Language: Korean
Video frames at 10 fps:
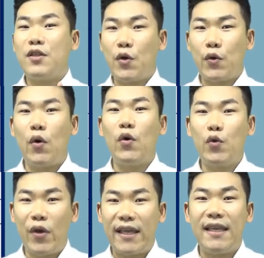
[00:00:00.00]

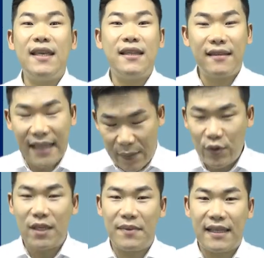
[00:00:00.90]
적용되기
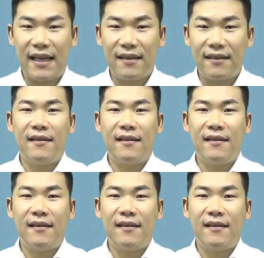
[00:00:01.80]
때문입니다.